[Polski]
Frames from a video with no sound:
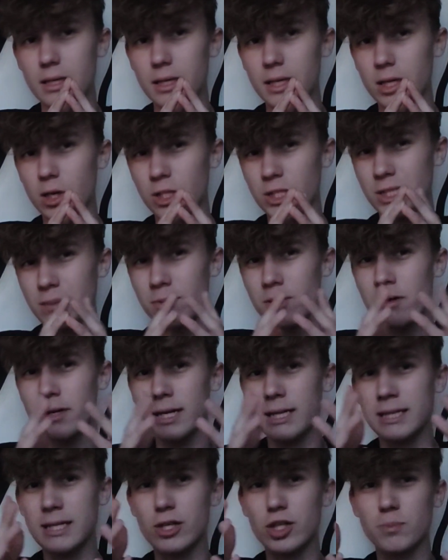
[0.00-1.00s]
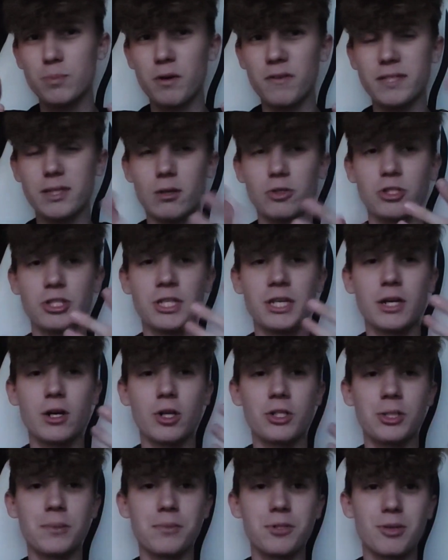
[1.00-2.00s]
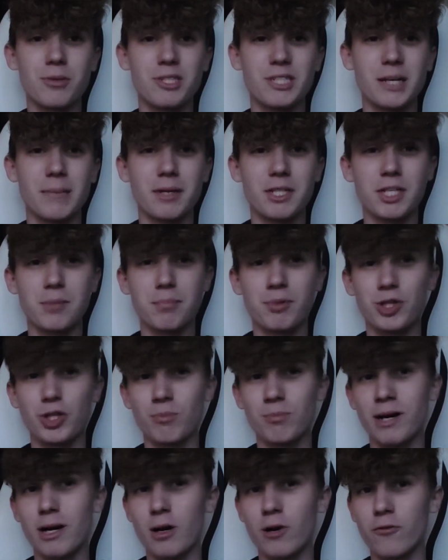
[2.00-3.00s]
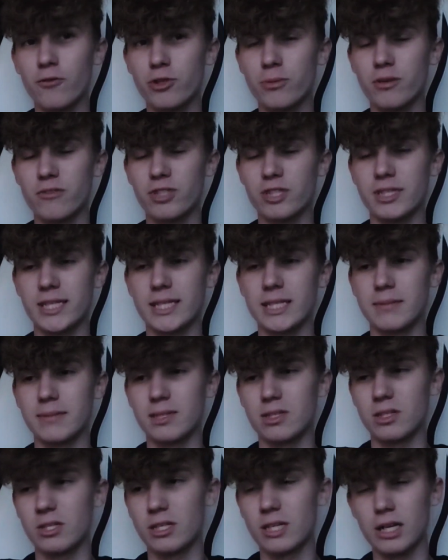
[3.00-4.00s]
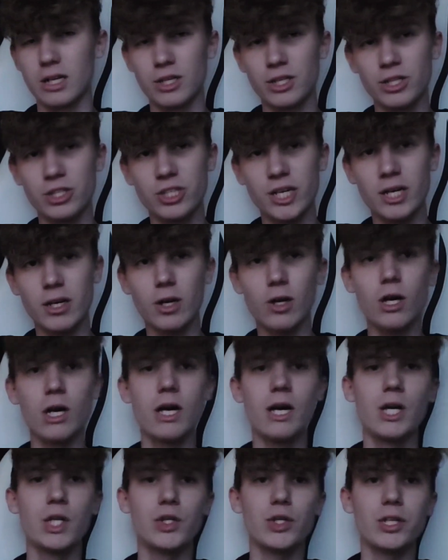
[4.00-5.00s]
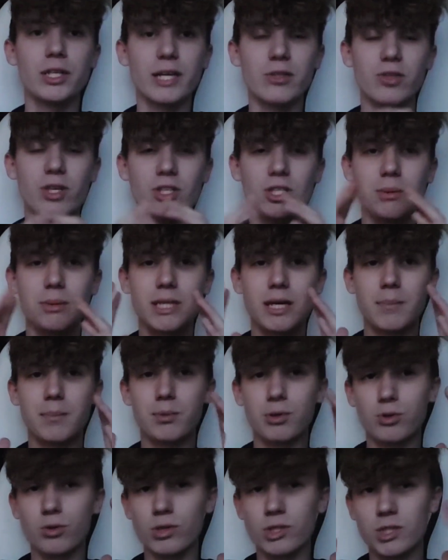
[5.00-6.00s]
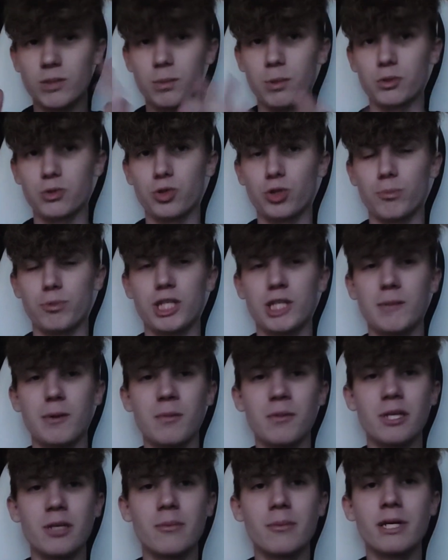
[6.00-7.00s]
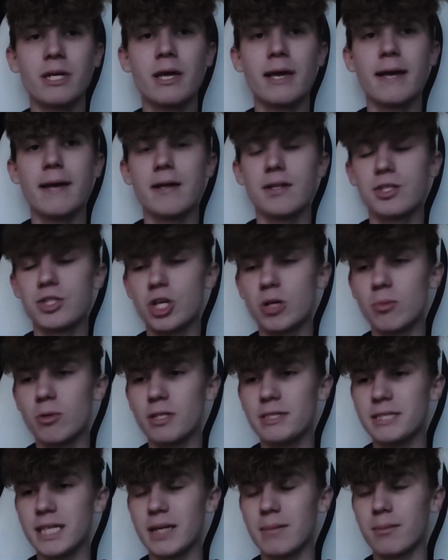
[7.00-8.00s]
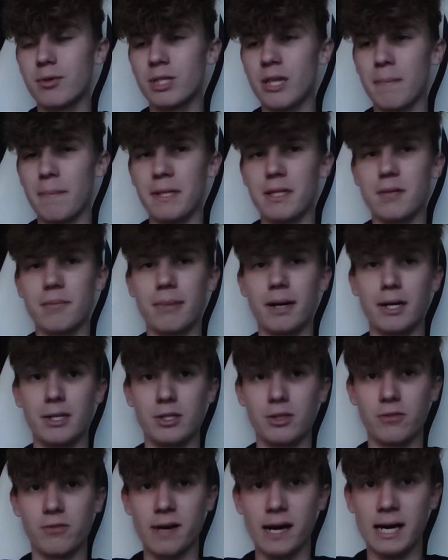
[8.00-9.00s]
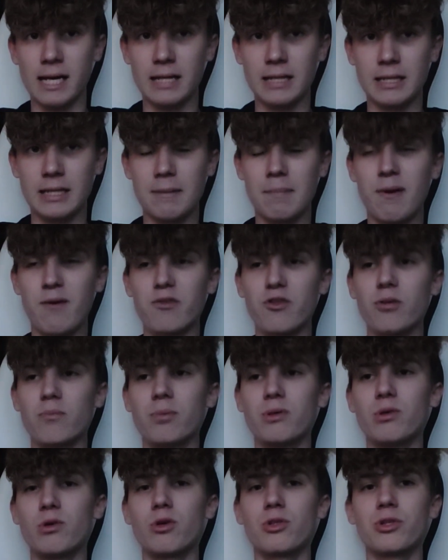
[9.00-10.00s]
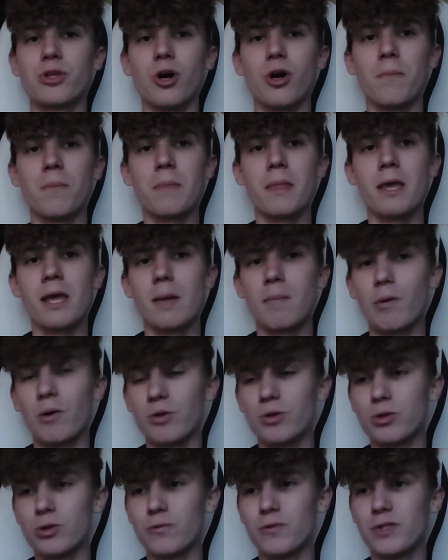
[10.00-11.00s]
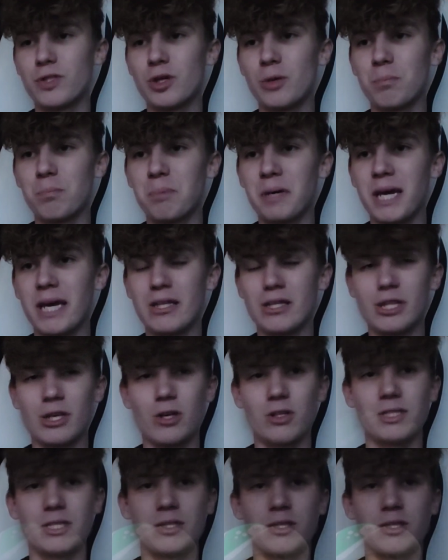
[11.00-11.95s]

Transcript: I choć na moim kanale już powstał odcinek o tym, co mi się najbardziej podobało w sumie w 16 sezonie LEGO Ninjago, to i tak to jest sobie tak pokrótce po prostu to przypomnimy, co moim zdaniem było naprawdę bardzo fajne. Na pewno było to po prostu wstąpienie do tego